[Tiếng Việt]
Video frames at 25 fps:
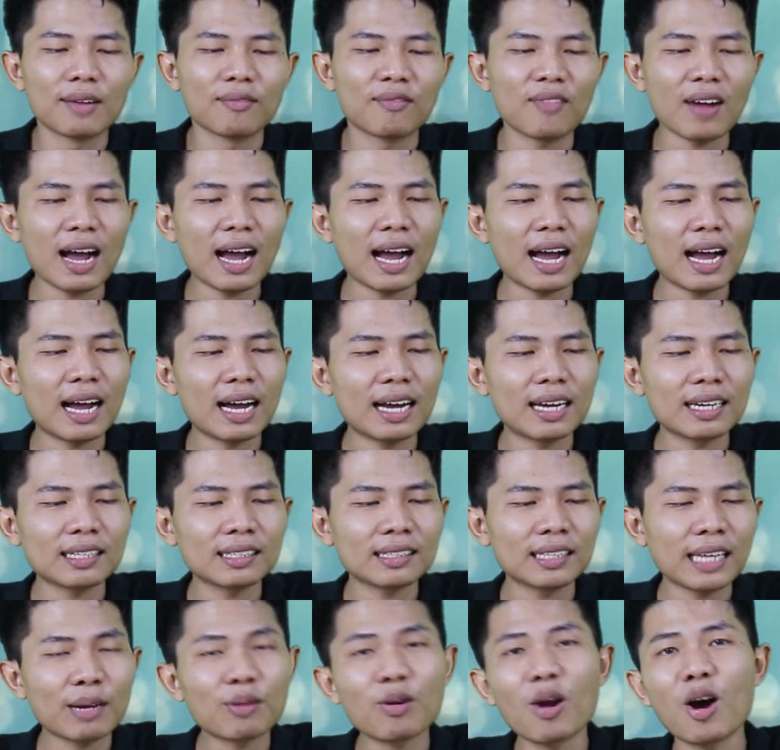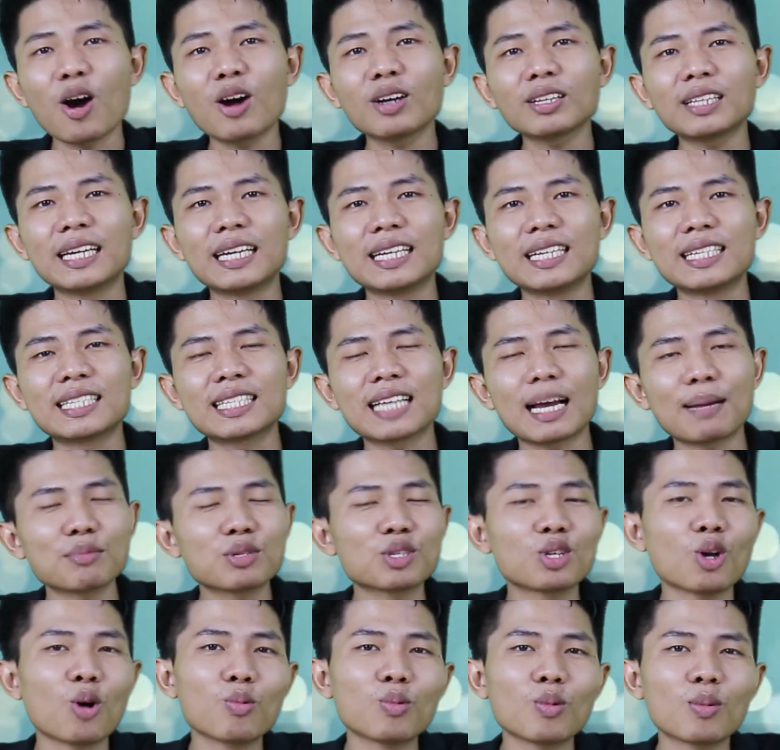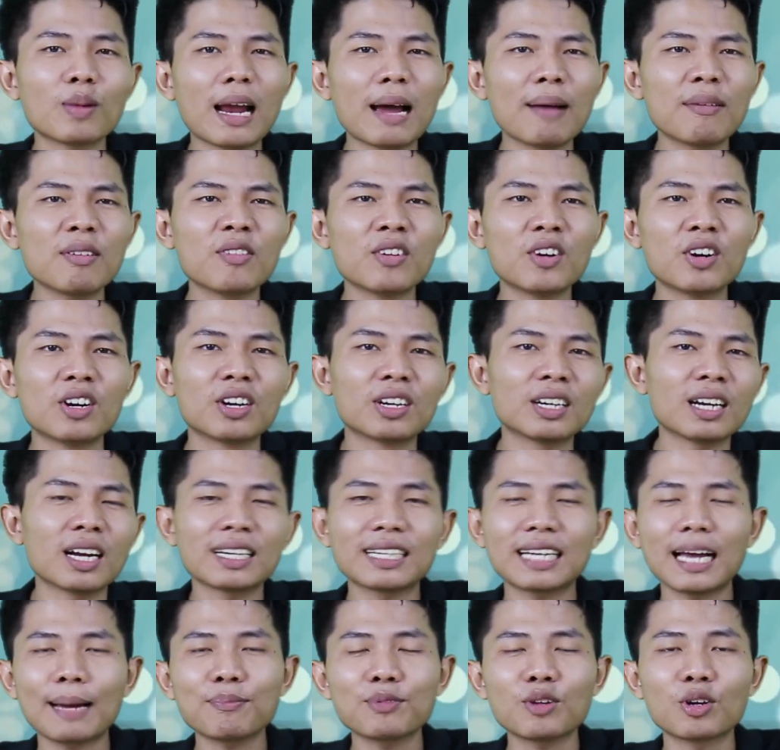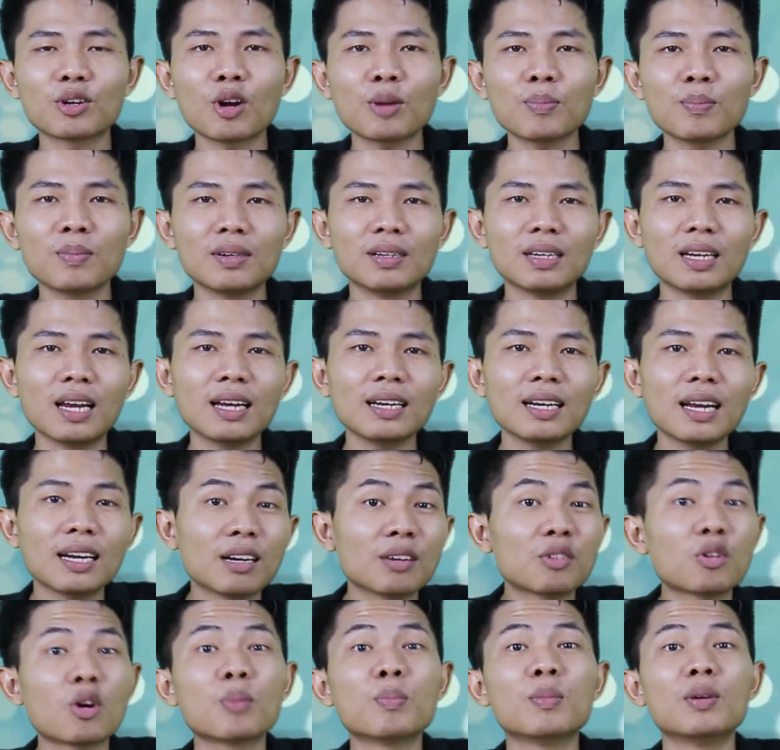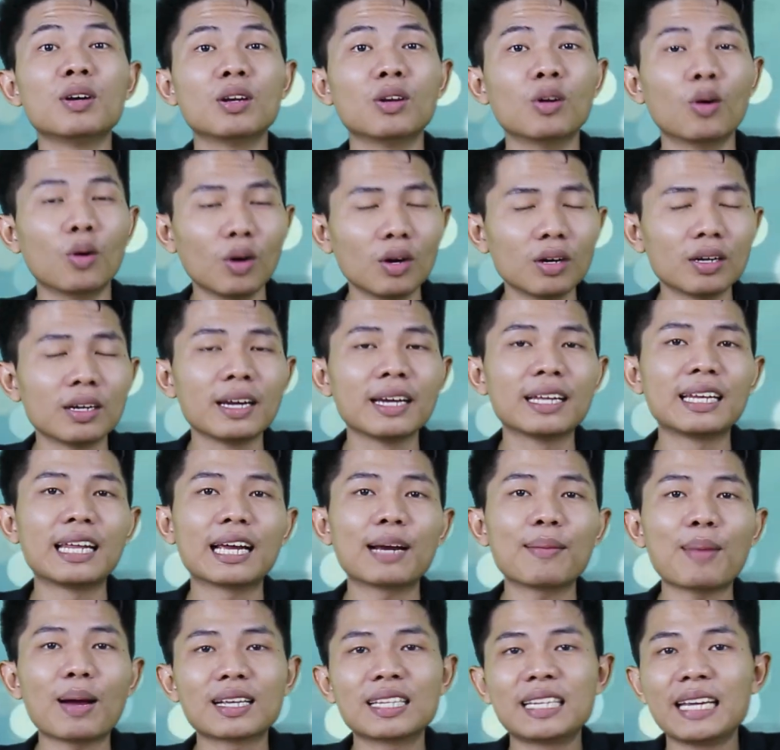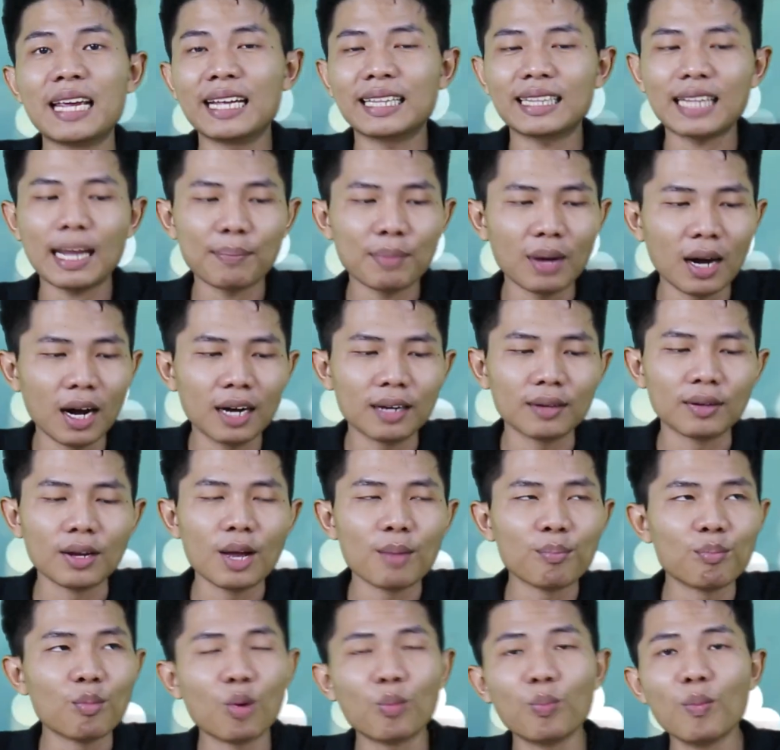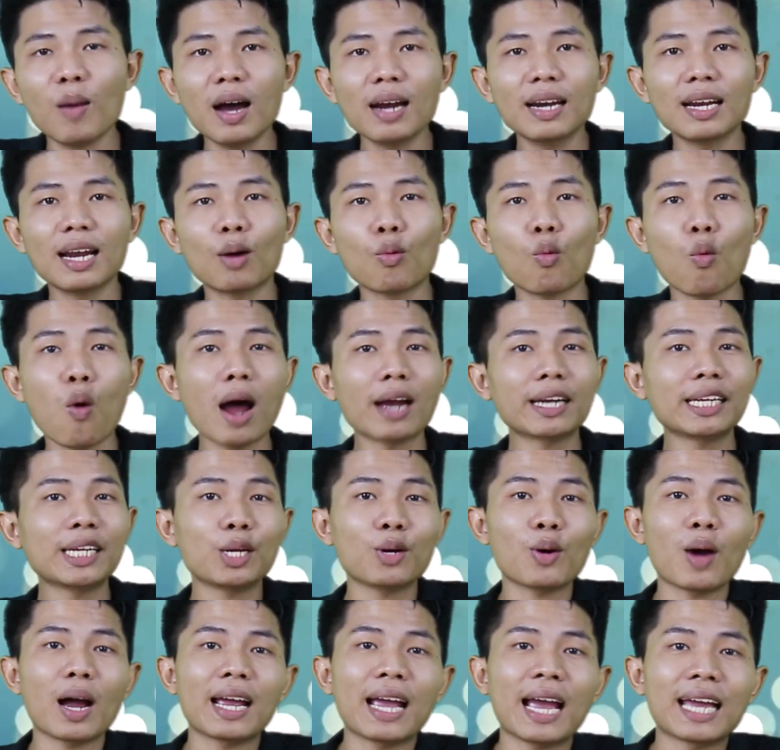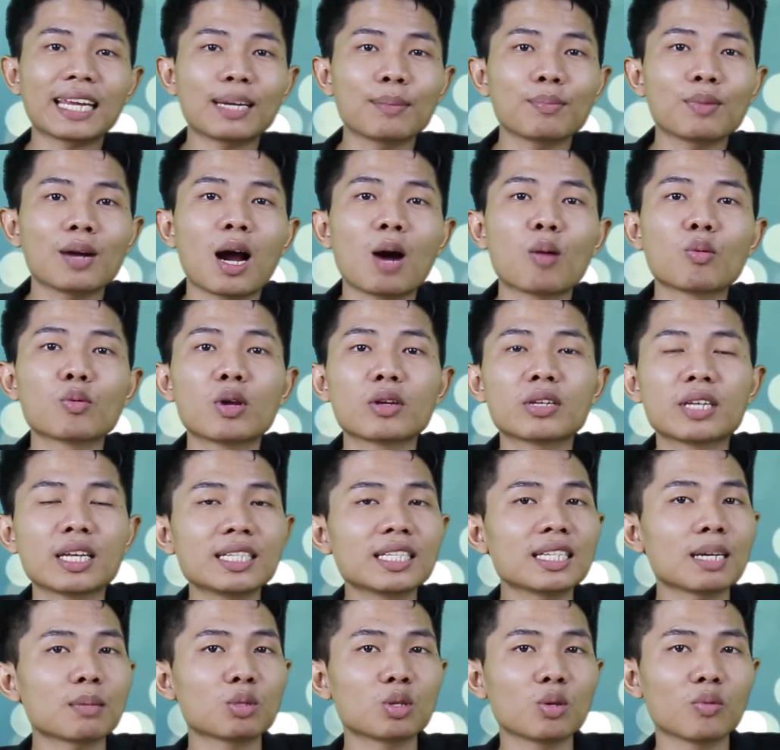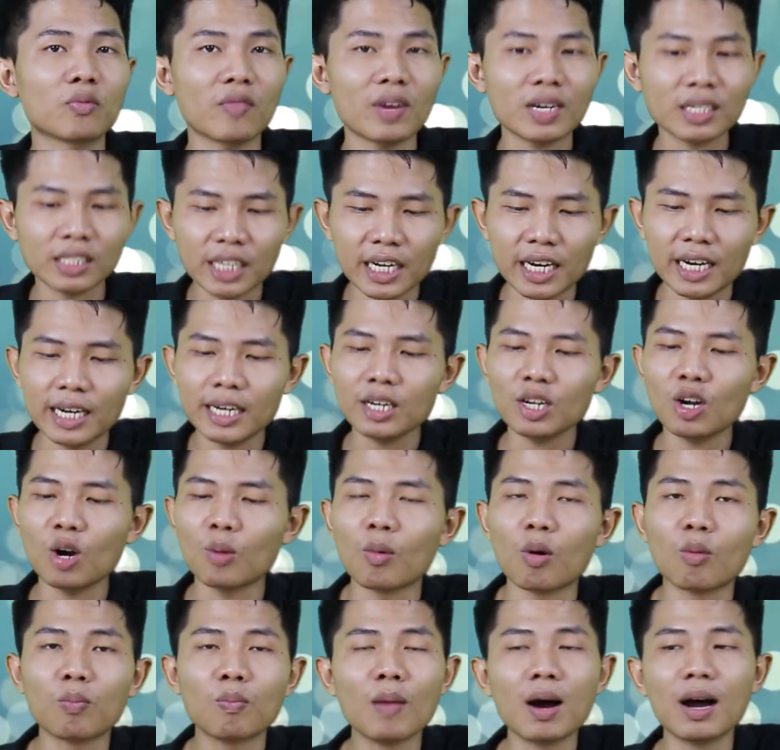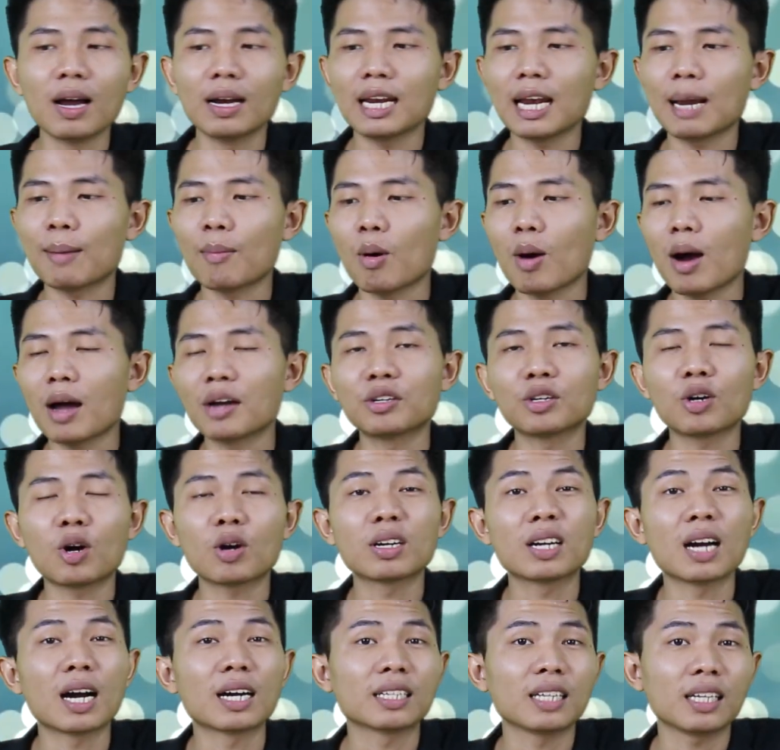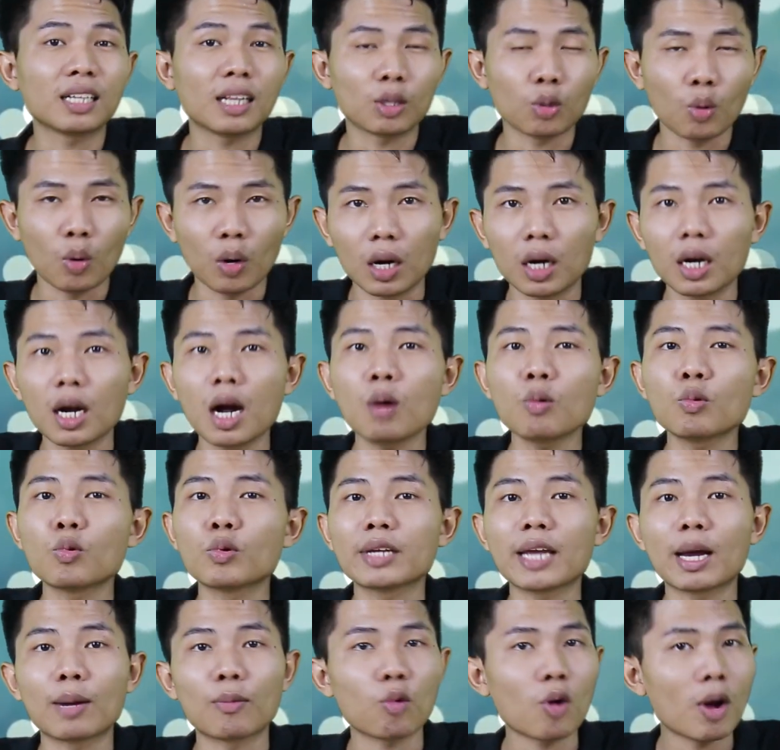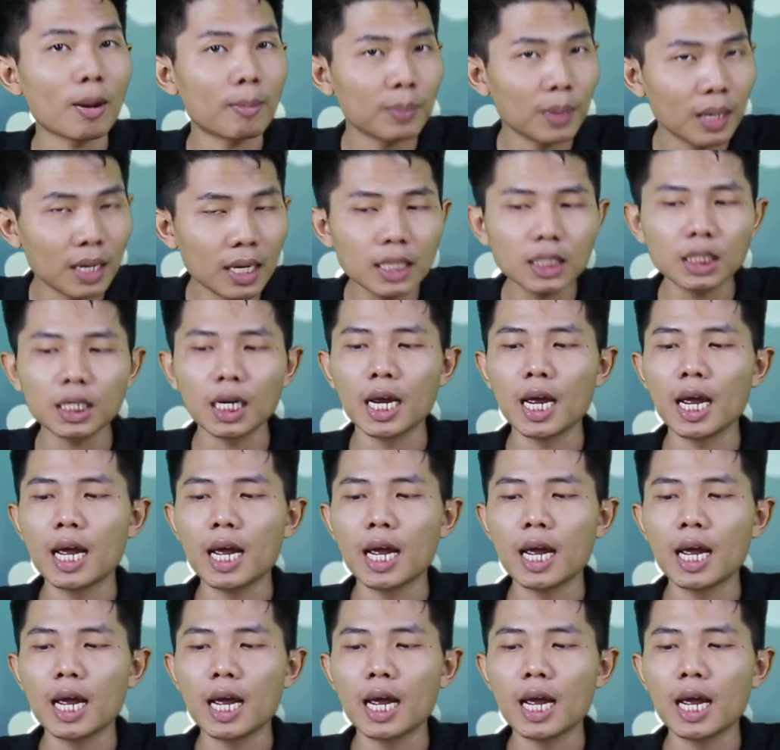Và theo đó thì Samsung cũng đã vừa được nâng cấp cho Note 10 Plus lên Android 10 luôn, thì các bạn sẽ yên tâm hơn. Một bên là One UI 2.0 do chính Samsung phát triển, còn một bên là một Android gần như là thuần gốc của nhà OnePlus.